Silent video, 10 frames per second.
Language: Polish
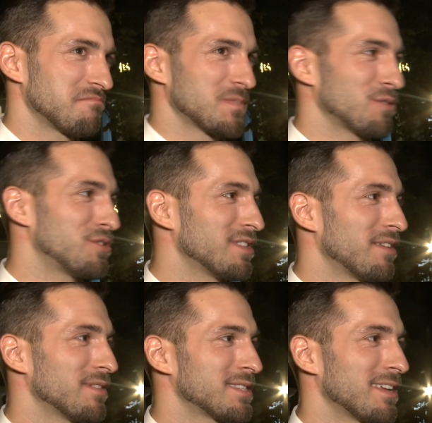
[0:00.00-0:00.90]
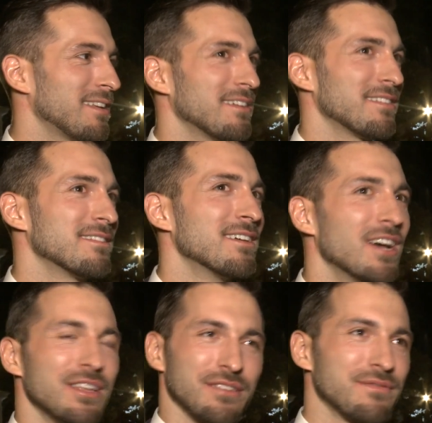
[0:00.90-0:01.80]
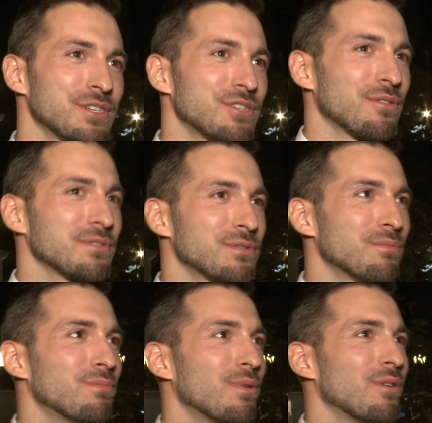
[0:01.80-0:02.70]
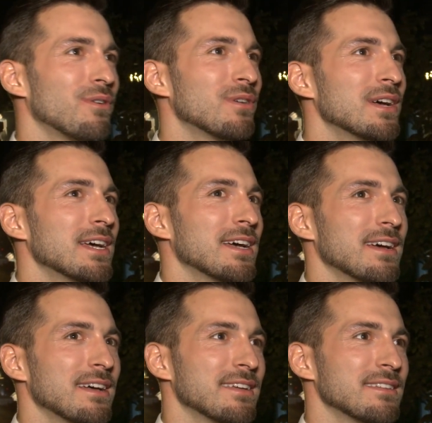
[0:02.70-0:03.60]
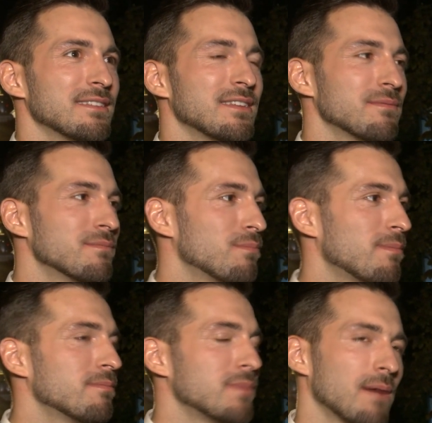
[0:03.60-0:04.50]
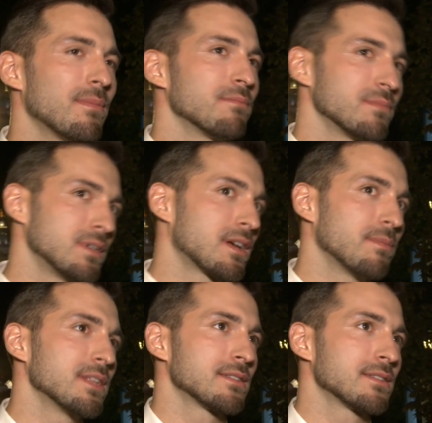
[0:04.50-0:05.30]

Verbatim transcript: rodzinne wesele na 200 osób, bo e, ja mam i Kamila